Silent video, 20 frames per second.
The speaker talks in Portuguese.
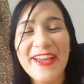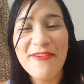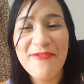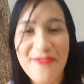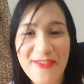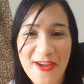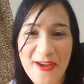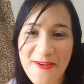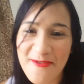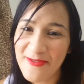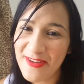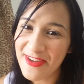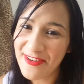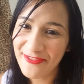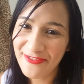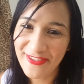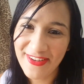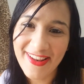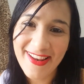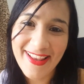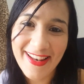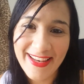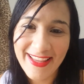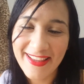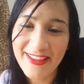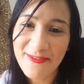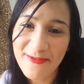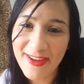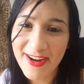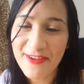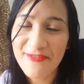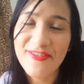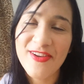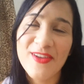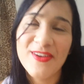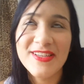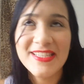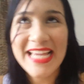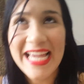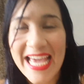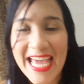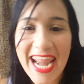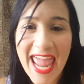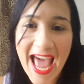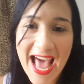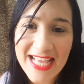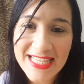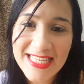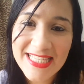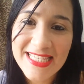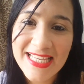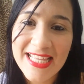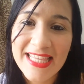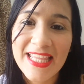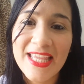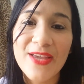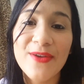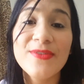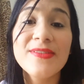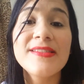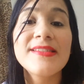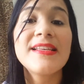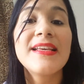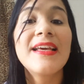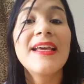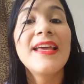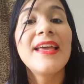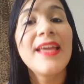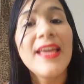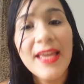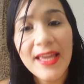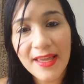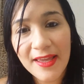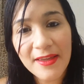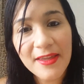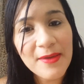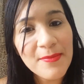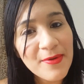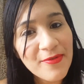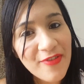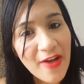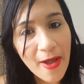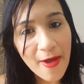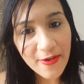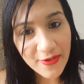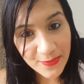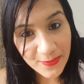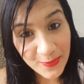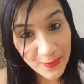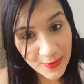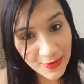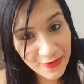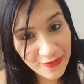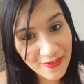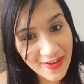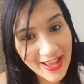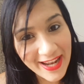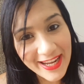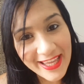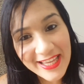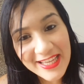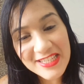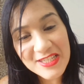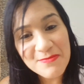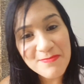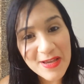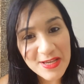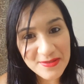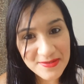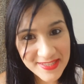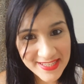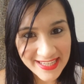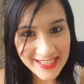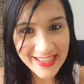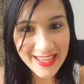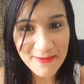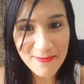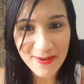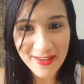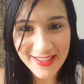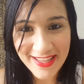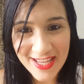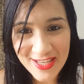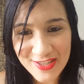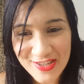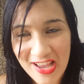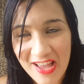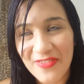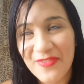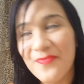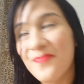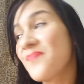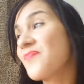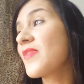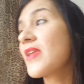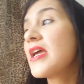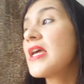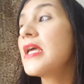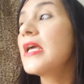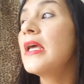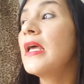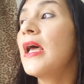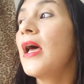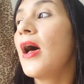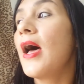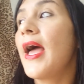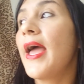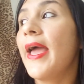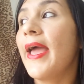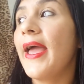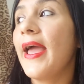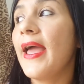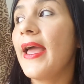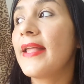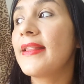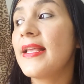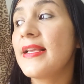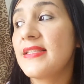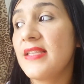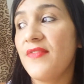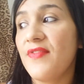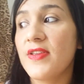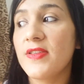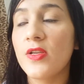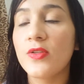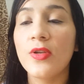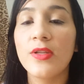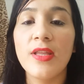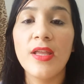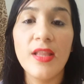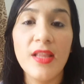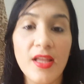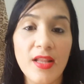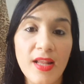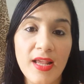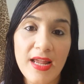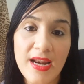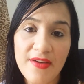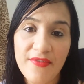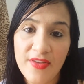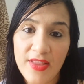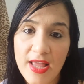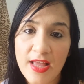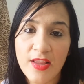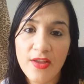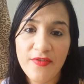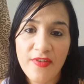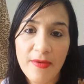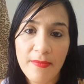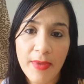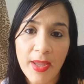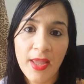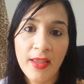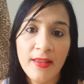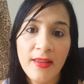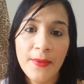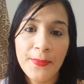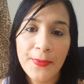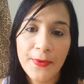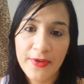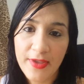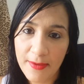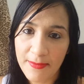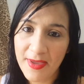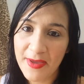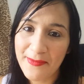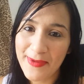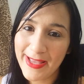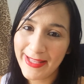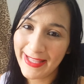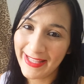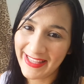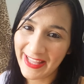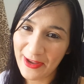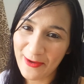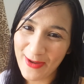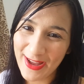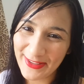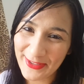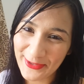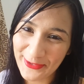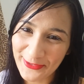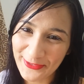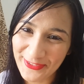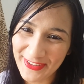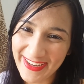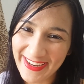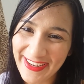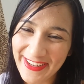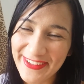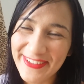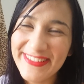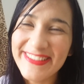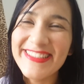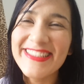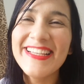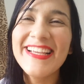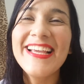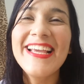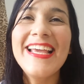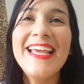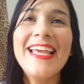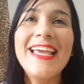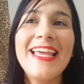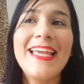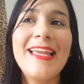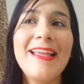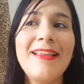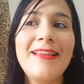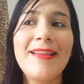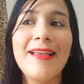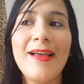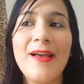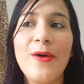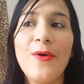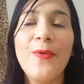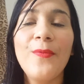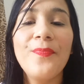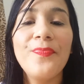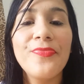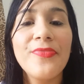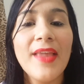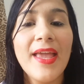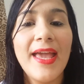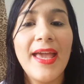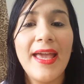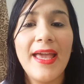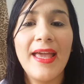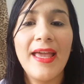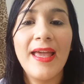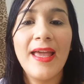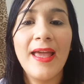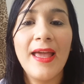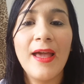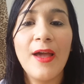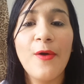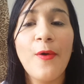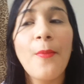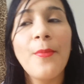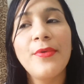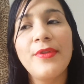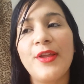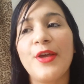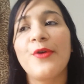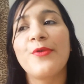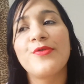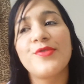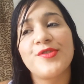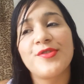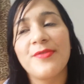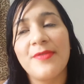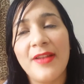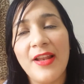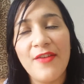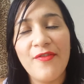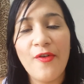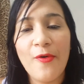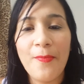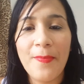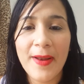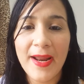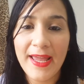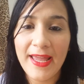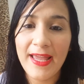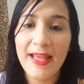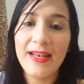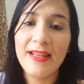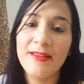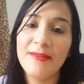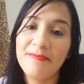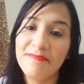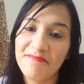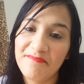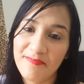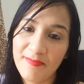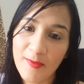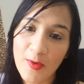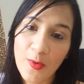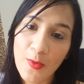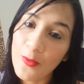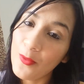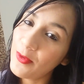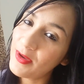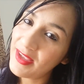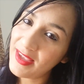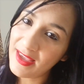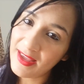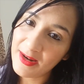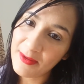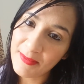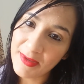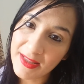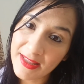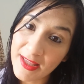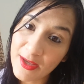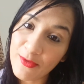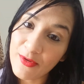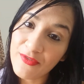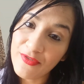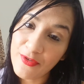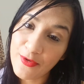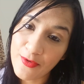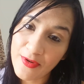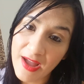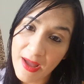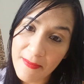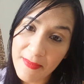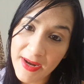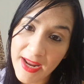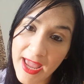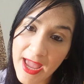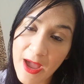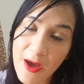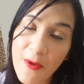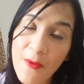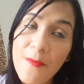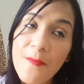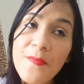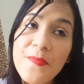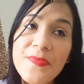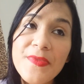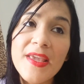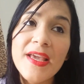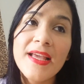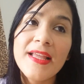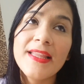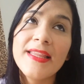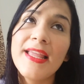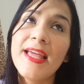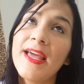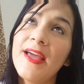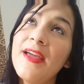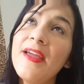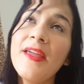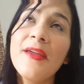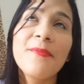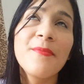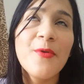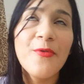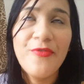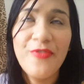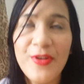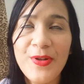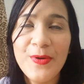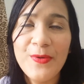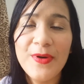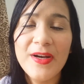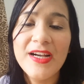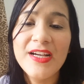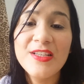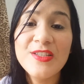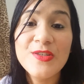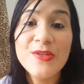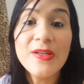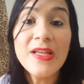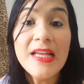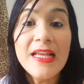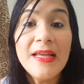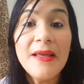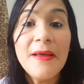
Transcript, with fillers: e veio minha filha linda, maravilhosa, graças a Deus, e que me faz muito feliz, mesmo sem ter planejado. É, dessa vez eu tô tentando engravidar novamente, porque minha meta é ter quatro filhos. Então, é, como Deus levou para ele o que ele me deu, que foi o Gabriel, né? Meu filho anjo.